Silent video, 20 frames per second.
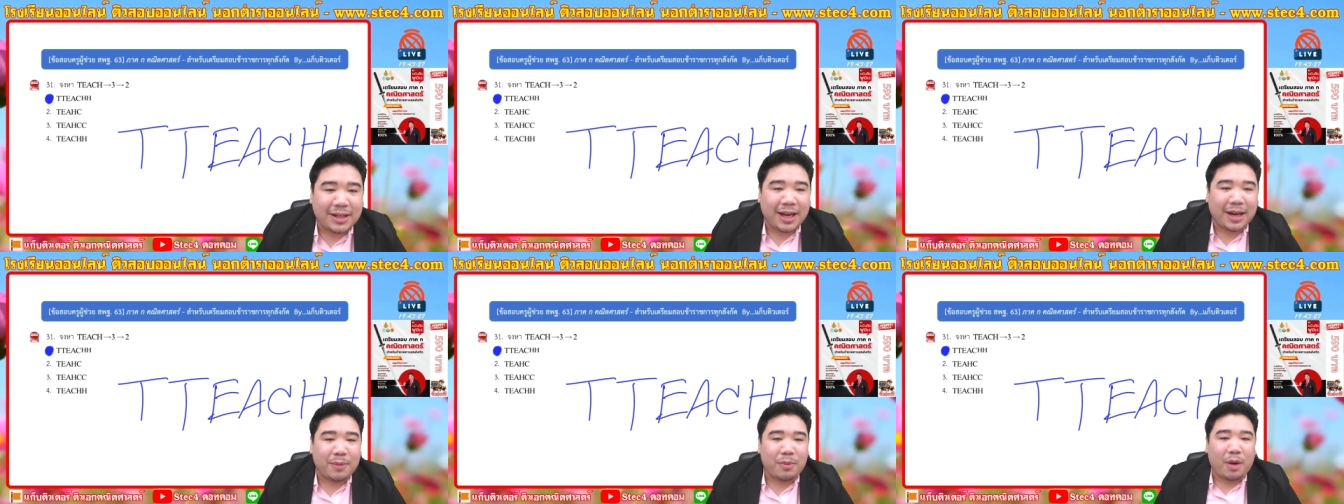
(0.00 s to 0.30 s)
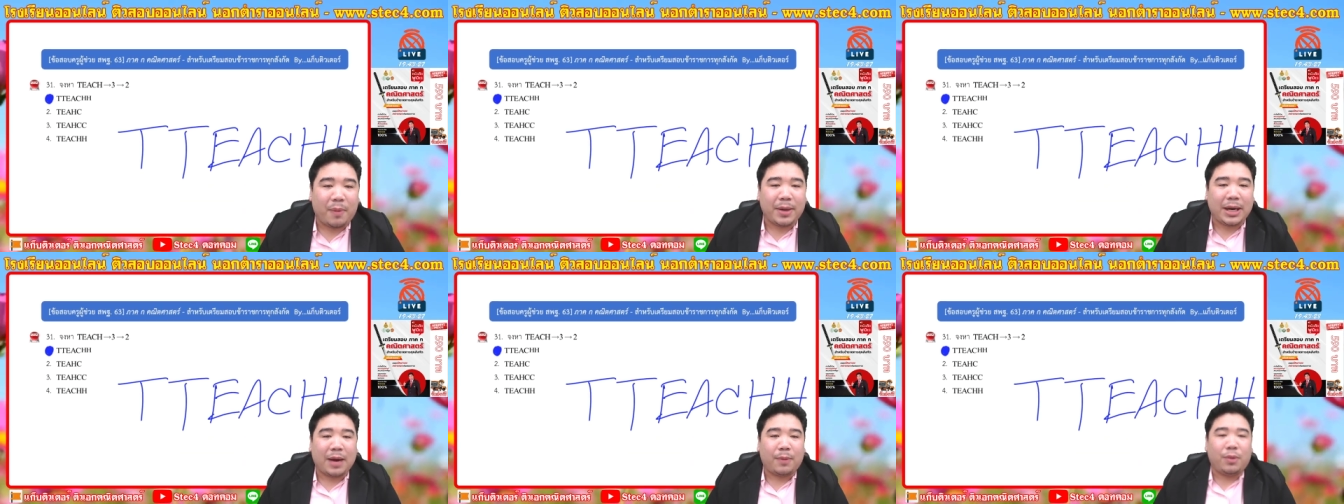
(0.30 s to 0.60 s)
ริงๆพ
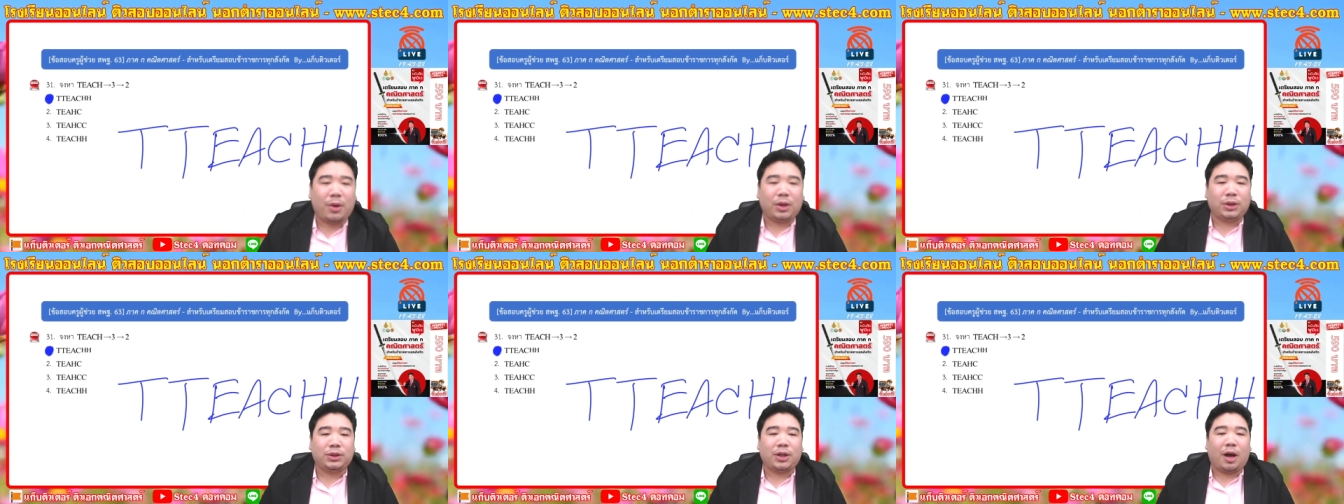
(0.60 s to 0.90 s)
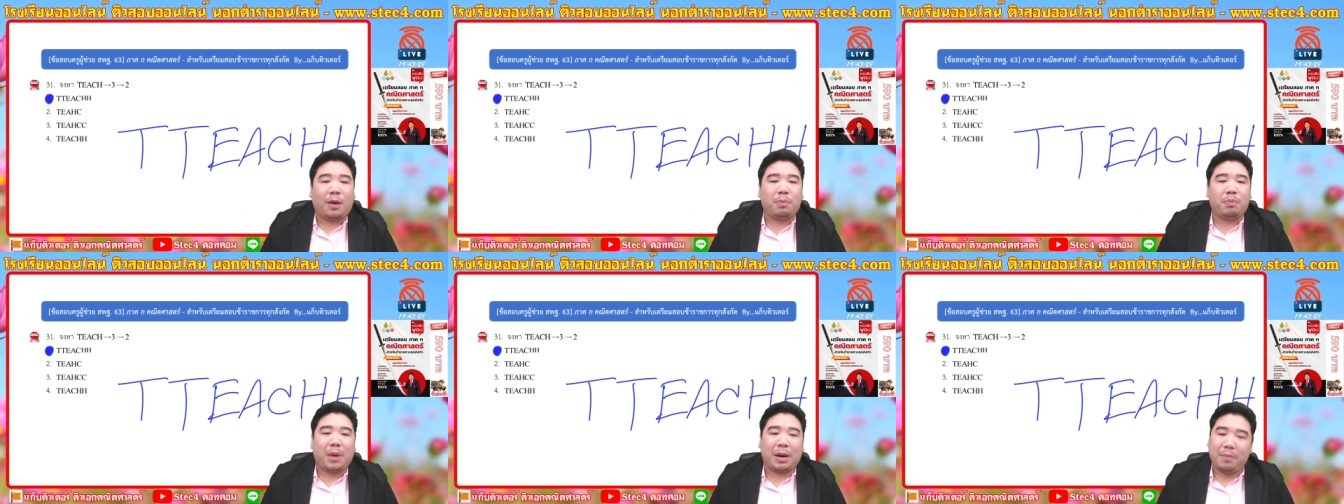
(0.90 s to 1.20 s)
อไปทำน้องส
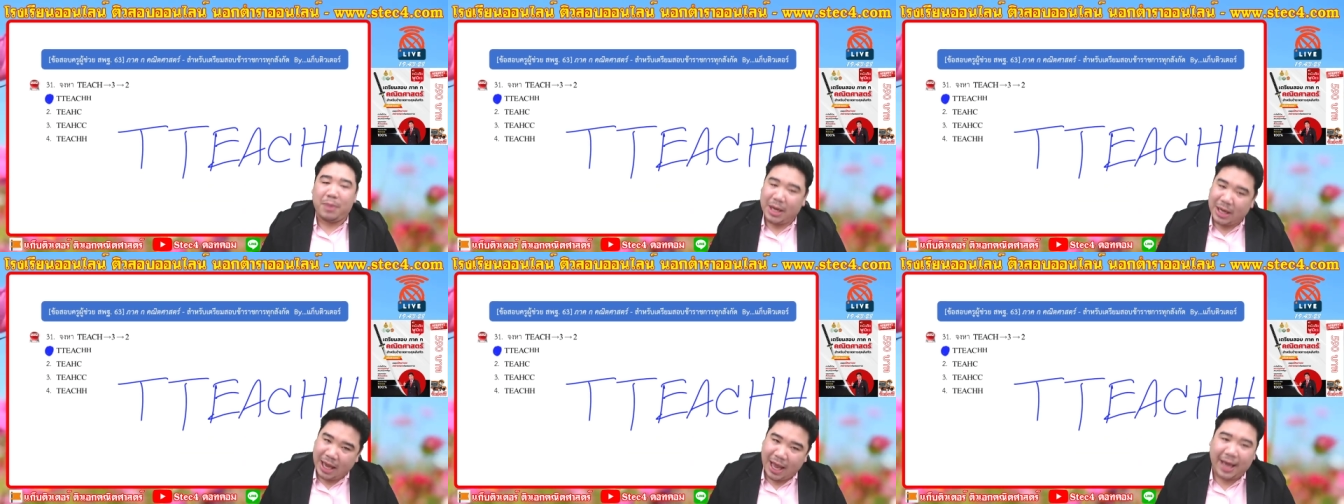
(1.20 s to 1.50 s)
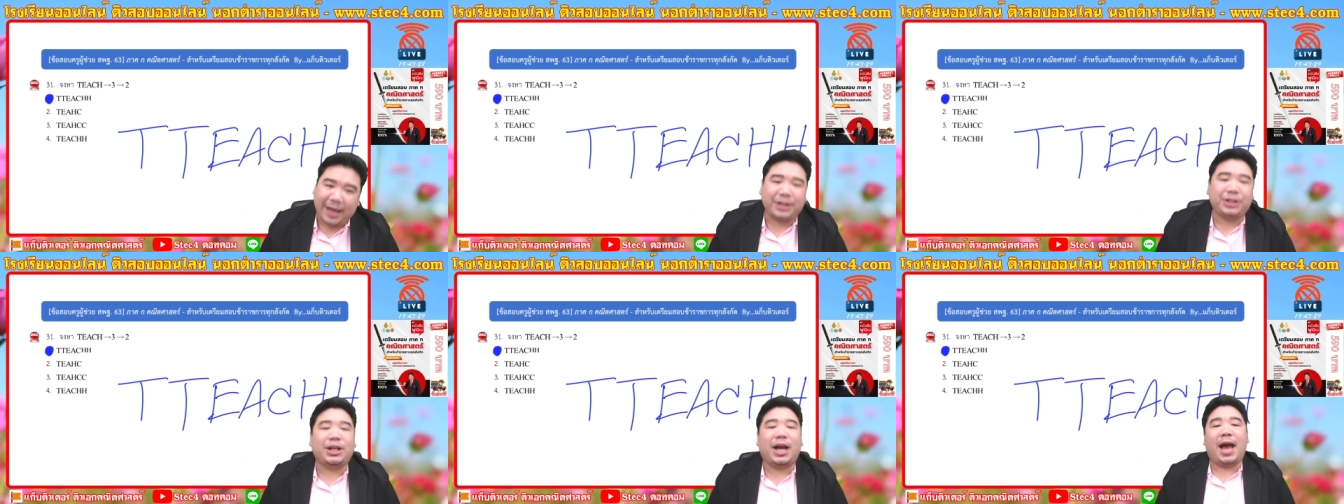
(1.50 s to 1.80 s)
อบมันไม่
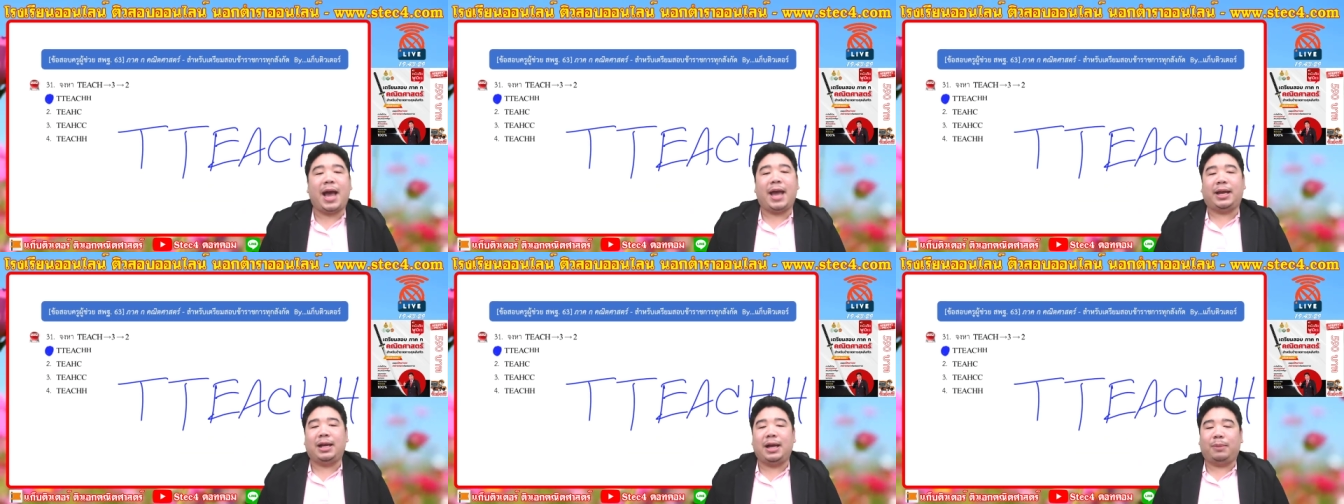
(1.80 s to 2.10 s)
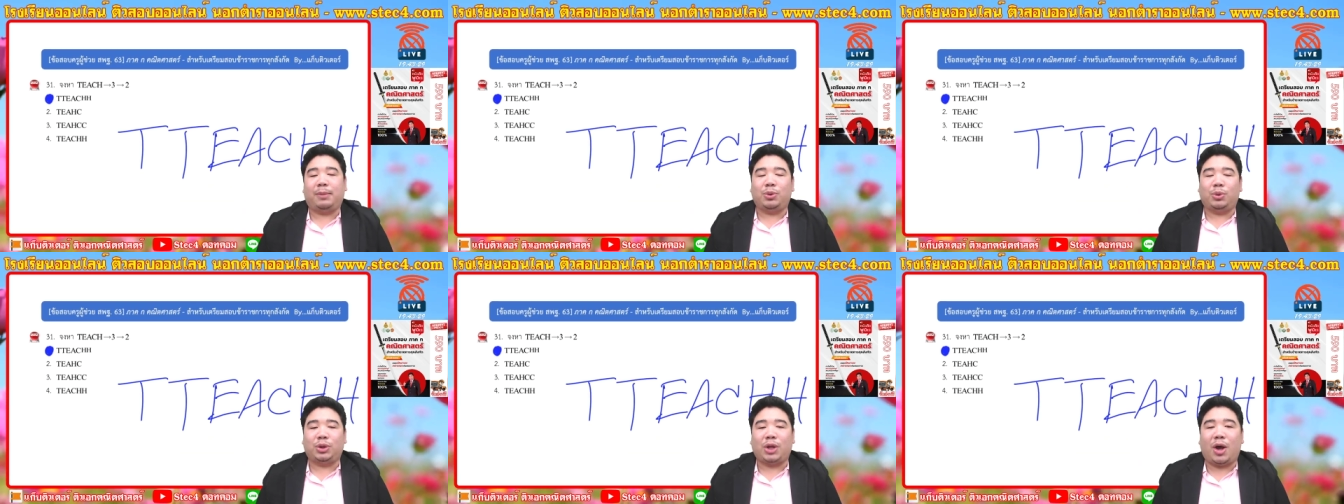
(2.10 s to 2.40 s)
ง่ายใช่ครั
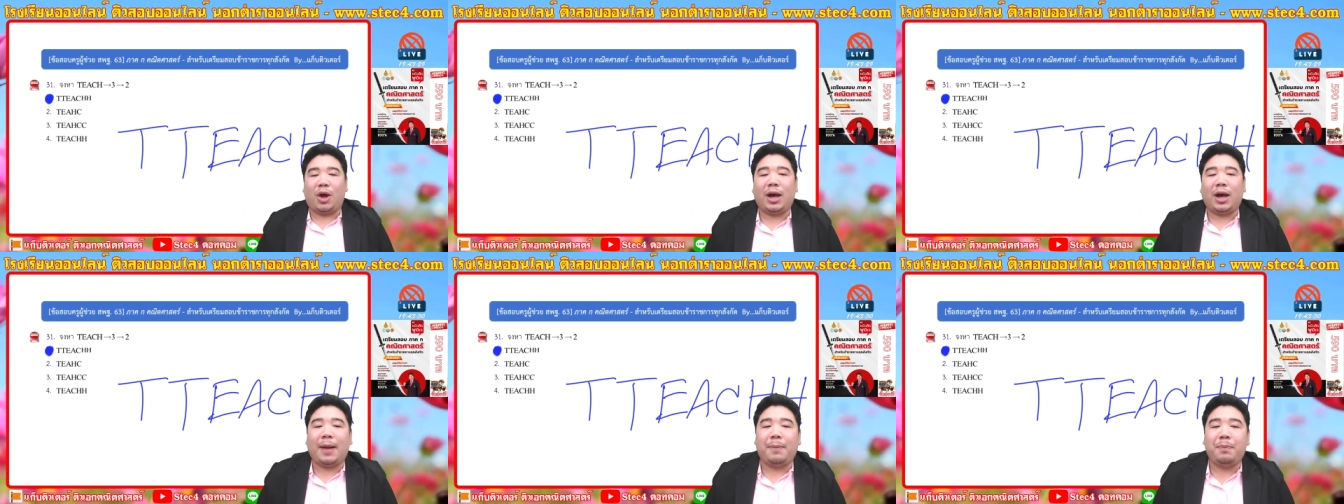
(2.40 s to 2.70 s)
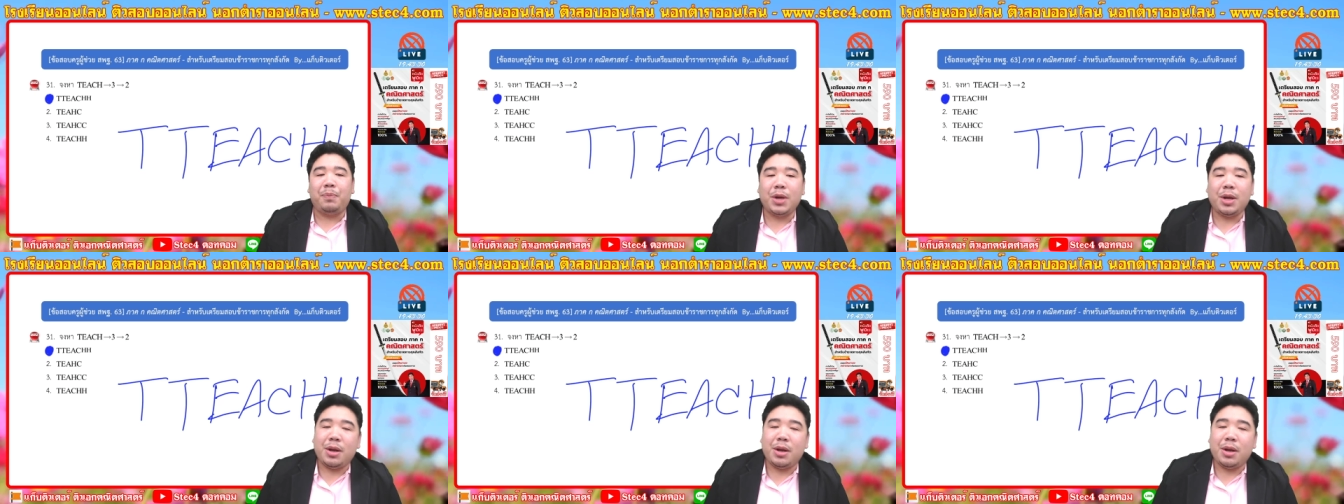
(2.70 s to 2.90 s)
บ ถูกต้องครับ